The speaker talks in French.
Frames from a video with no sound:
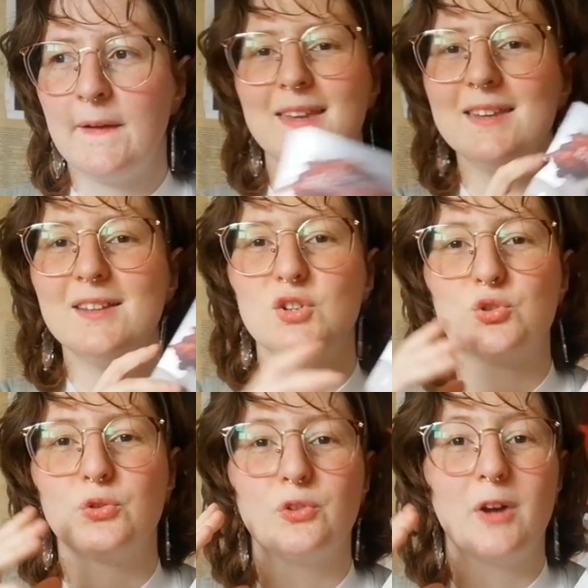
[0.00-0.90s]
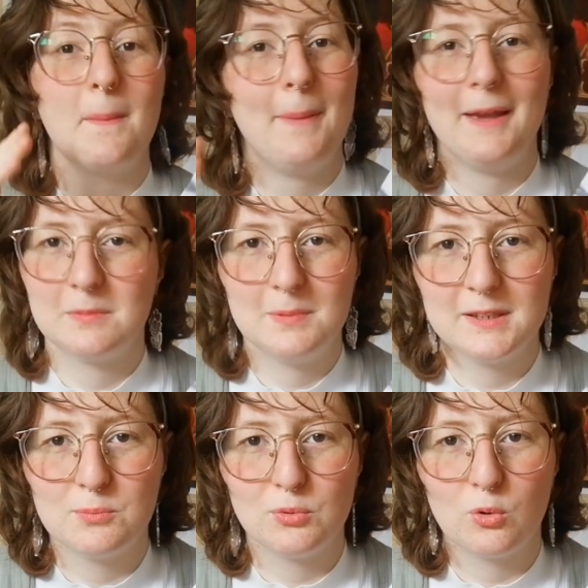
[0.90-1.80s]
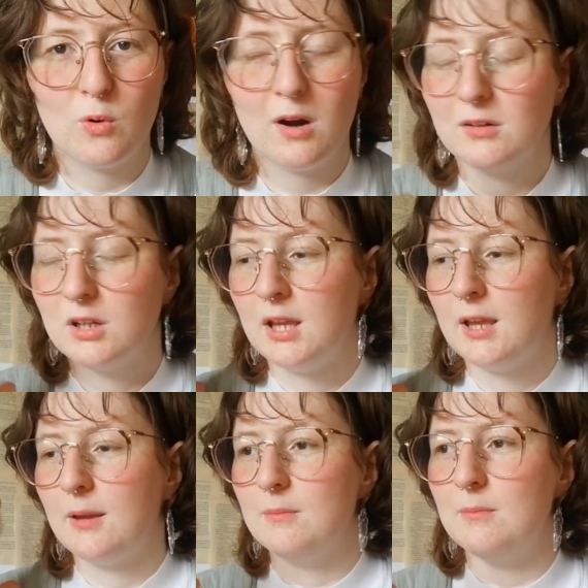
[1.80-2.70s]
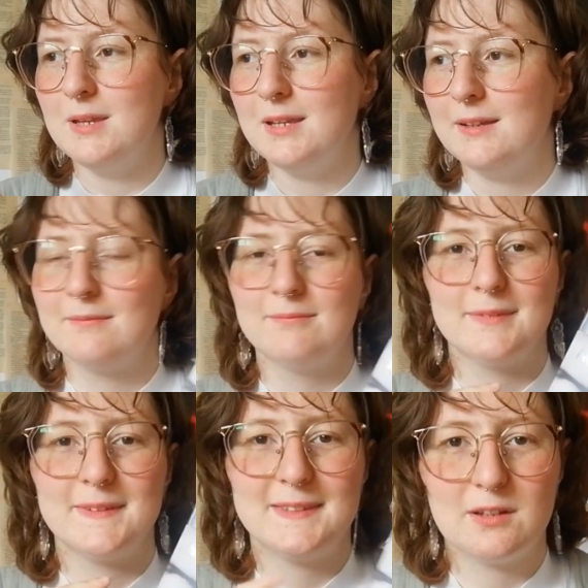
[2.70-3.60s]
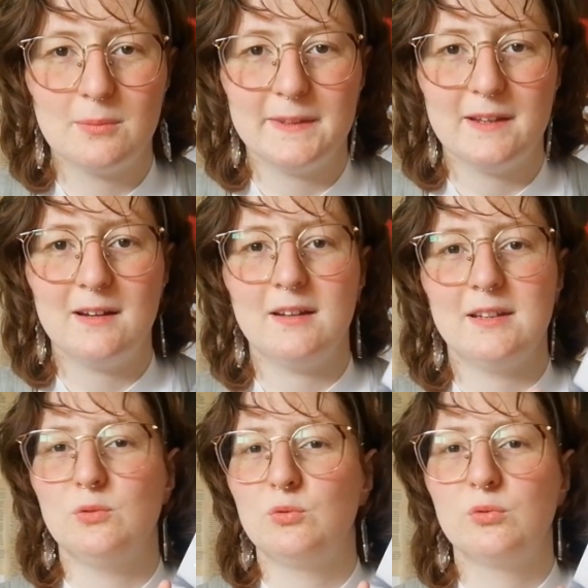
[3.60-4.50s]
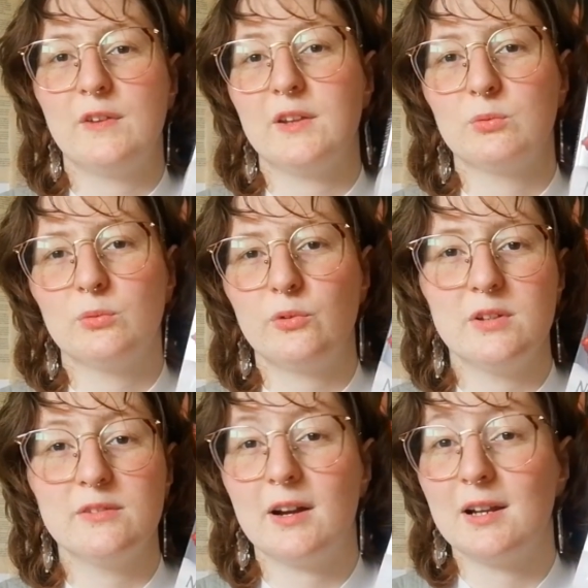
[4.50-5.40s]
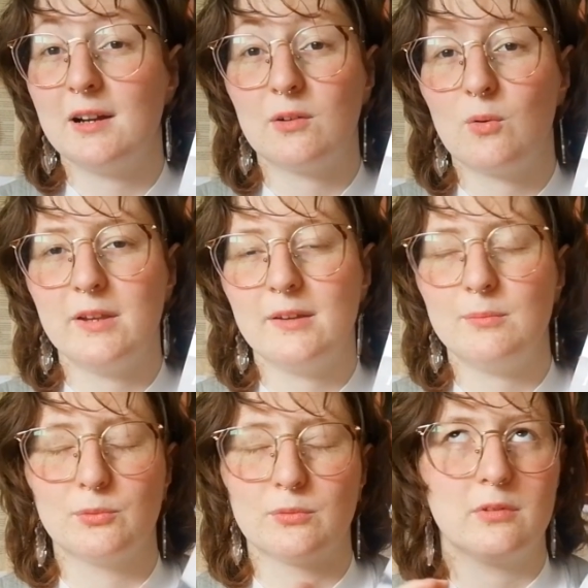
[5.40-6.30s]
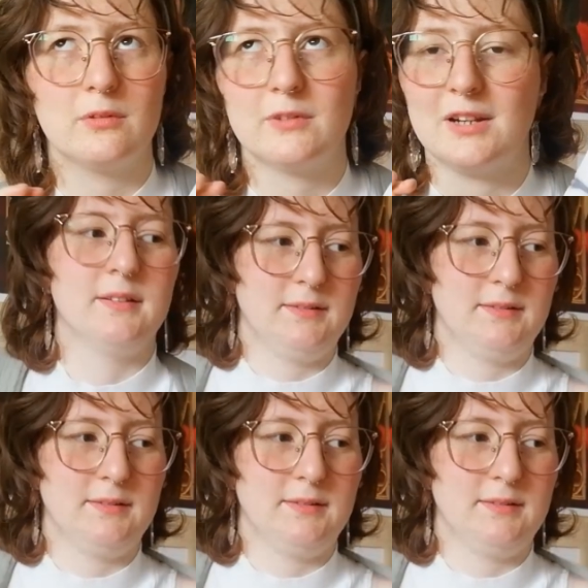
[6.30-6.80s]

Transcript: Et je saurais pas expliquer pourquoi, mais c'est comme ça, et de toute façon ce livre a l'air incroyable, donc euh, voilà.